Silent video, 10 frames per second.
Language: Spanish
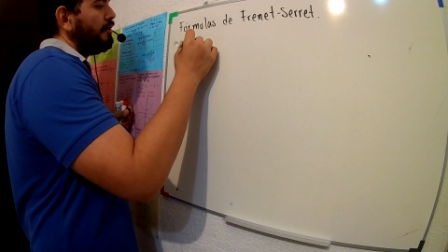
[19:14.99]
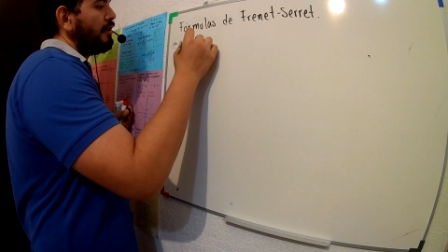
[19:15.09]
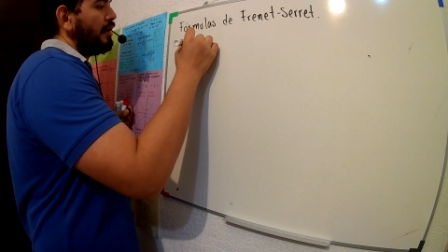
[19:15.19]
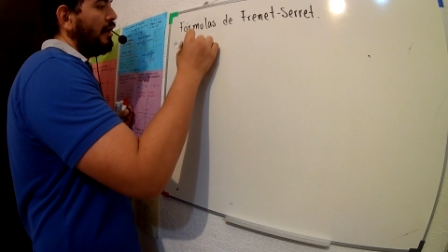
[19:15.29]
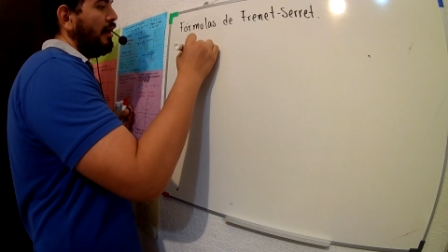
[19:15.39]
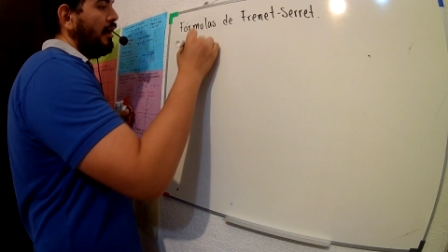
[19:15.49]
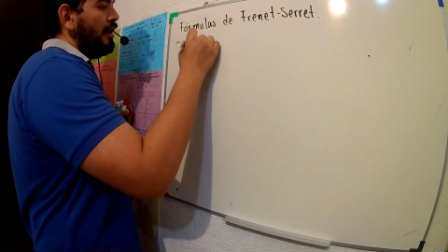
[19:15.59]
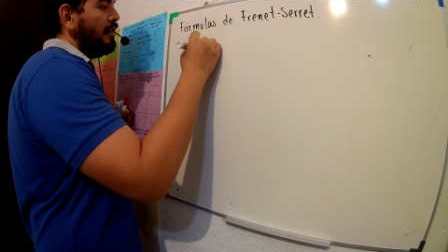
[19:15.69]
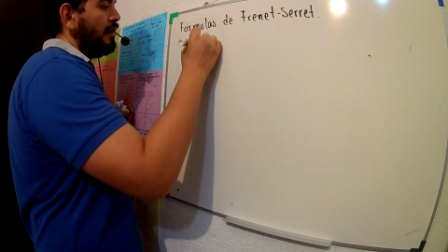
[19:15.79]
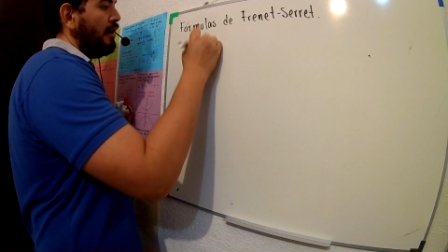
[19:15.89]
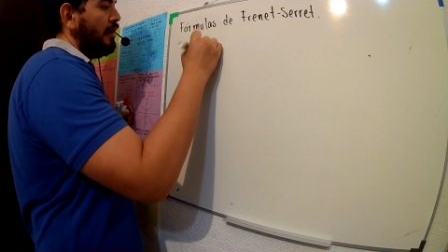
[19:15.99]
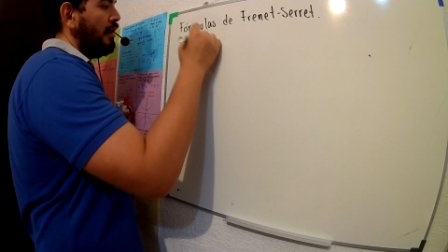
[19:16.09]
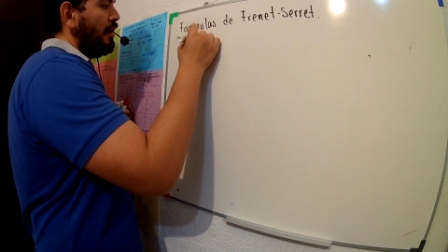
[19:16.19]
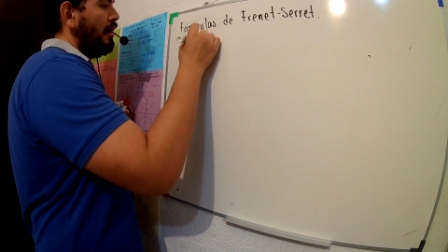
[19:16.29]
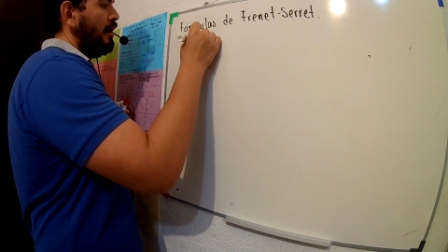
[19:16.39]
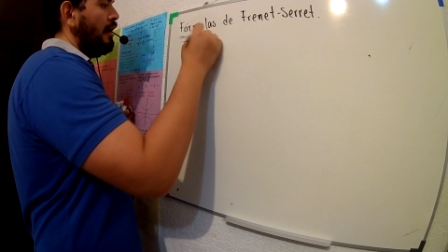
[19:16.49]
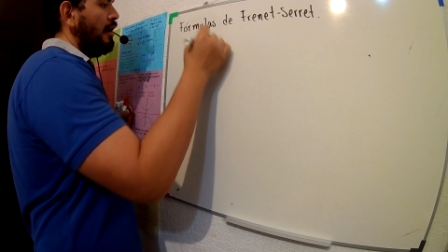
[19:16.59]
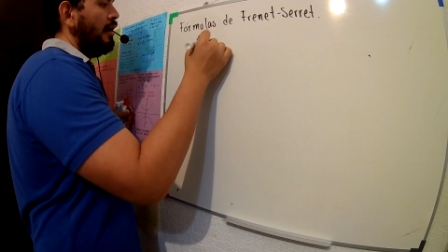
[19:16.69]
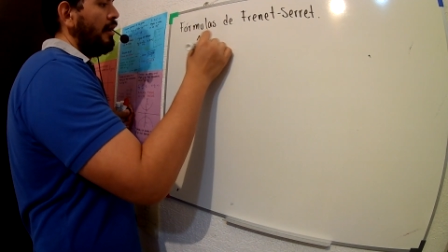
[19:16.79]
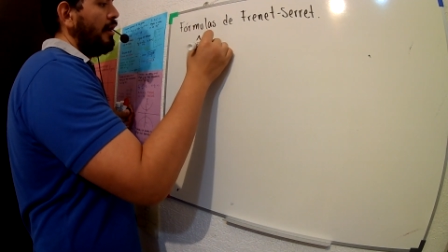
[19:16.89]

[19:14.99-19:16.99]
de que n era